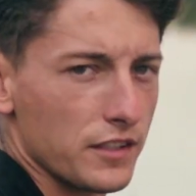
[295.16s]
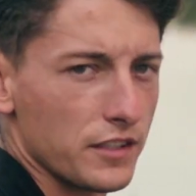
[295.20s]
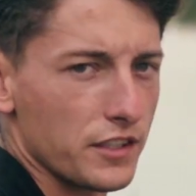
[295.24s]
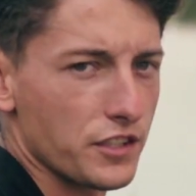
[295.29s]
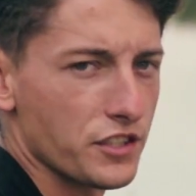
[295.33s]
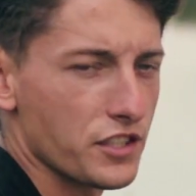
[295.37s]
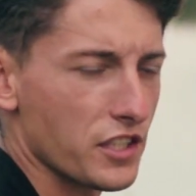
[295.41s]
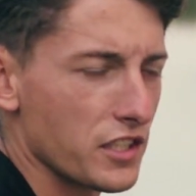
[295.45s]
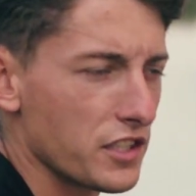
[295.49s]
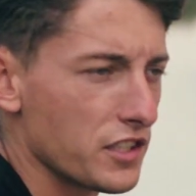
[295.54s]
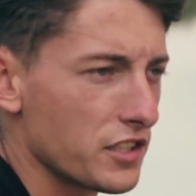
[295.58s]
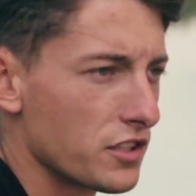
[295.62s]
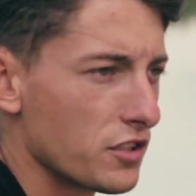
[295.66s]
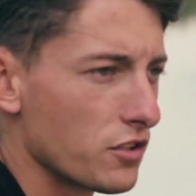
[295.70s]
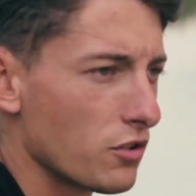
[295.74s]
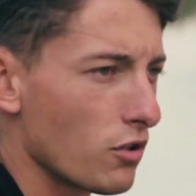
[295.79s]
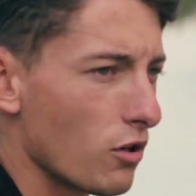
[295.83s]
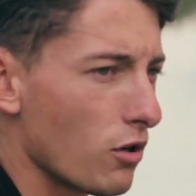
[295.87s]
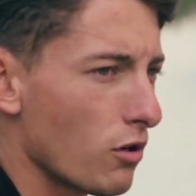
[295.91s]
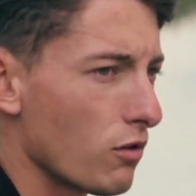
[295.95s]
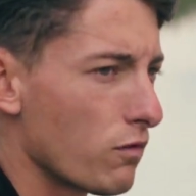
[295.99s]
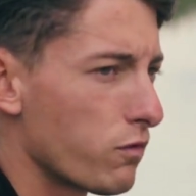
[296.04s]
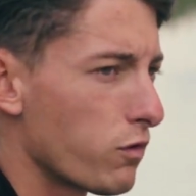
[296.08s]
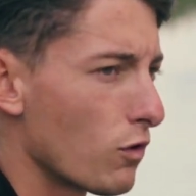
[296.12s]
Jeżeli
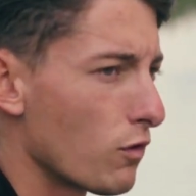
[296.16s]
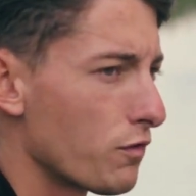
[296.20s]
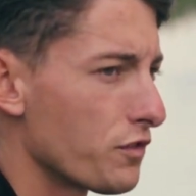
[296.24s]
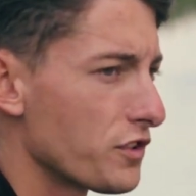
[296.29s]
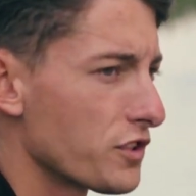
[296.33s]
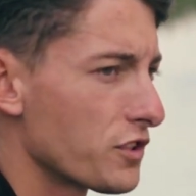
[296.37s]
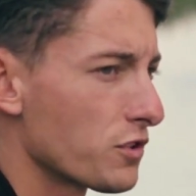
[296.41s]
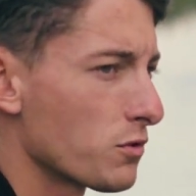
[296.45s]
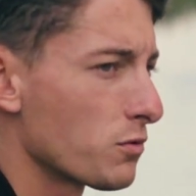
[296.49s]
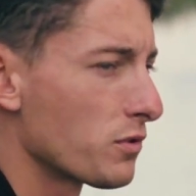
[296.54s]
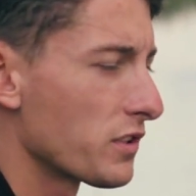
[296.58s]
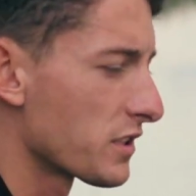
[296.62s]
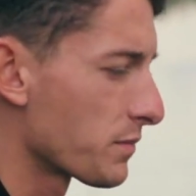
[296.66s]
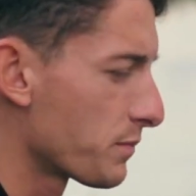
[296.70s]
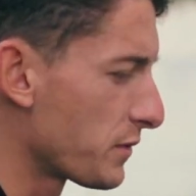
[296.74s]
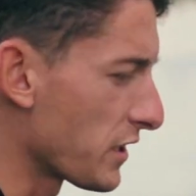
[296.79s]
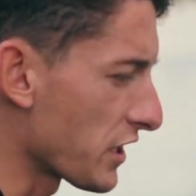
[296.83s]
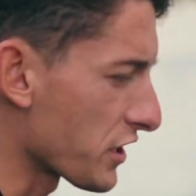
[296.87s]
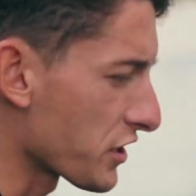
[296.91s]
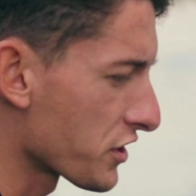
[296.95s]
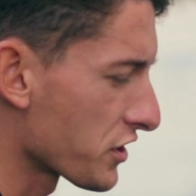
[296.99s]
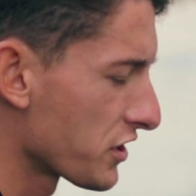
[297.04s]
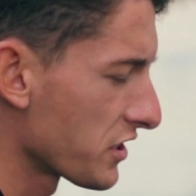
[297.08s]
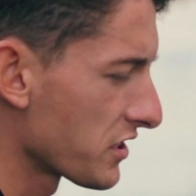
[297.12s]
dno w łowisku jest
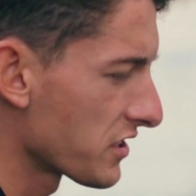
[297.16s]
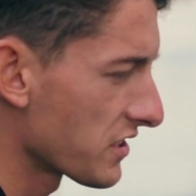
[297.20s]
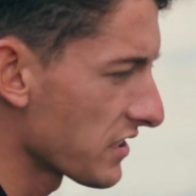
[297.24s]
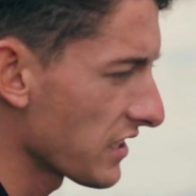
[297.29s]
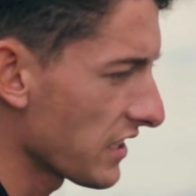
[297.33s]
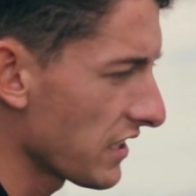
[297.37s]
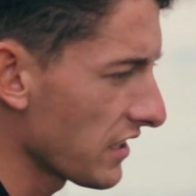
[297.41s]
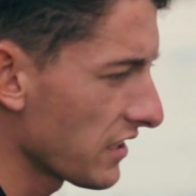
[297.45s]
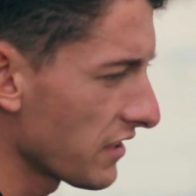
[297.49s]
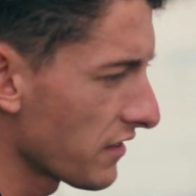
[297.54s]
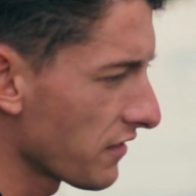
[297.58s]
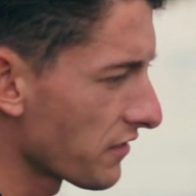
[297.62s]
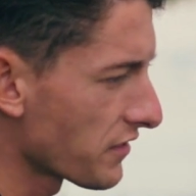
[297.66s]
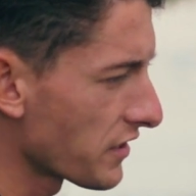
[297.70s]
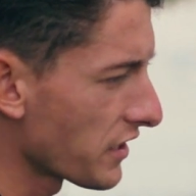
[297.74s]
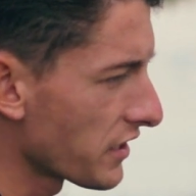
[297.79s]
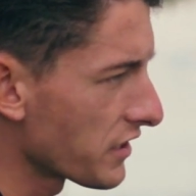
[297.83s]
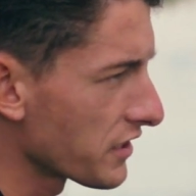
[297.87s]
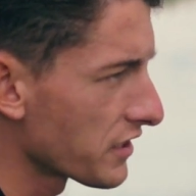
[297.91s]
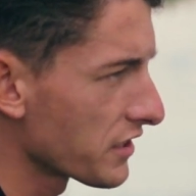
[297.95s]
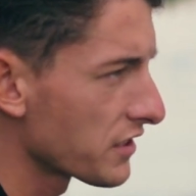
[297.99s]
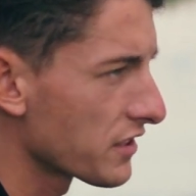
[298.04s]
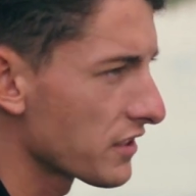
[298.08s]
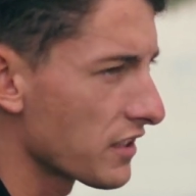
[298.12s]
piaszczyste,
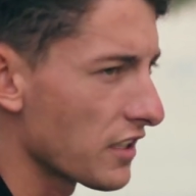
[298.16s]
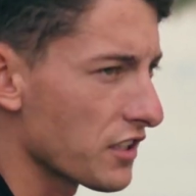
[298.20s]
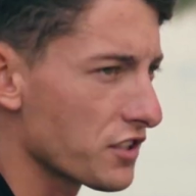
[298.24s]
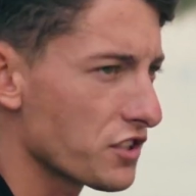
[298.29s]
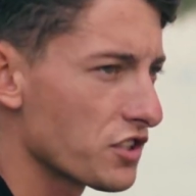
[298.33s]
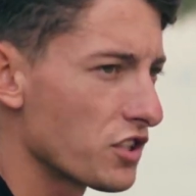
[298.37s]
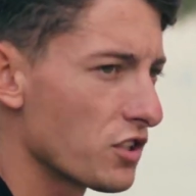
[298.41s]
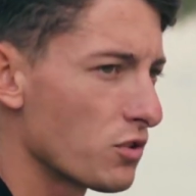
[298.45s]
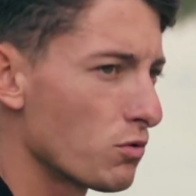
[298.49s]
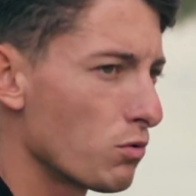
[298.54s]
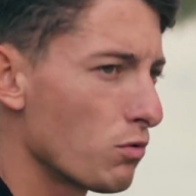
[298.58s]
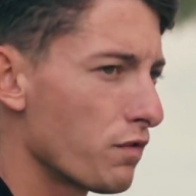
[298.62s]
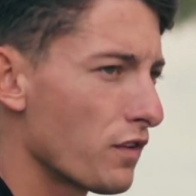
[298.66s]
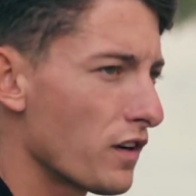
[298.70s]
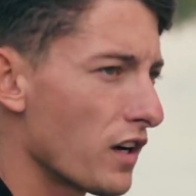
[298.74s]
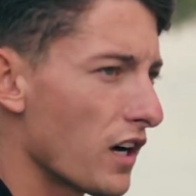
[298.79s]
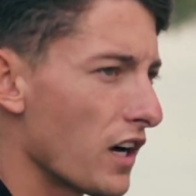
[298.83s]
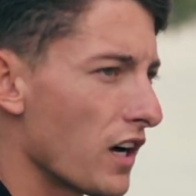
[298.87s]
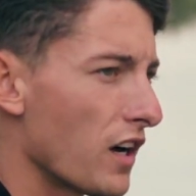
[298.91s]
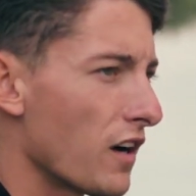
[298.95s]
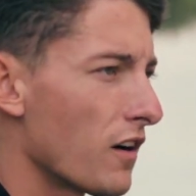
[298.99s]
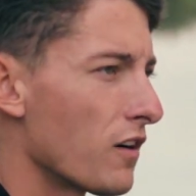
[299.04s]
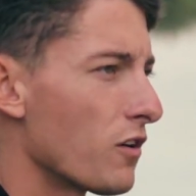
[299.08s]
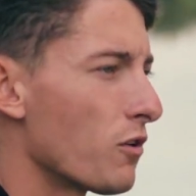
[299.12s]
wtedy ta
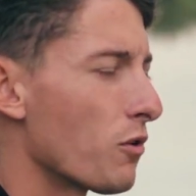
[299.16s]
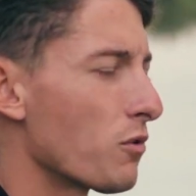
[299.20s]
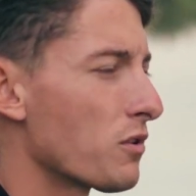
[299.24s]
szczytówka,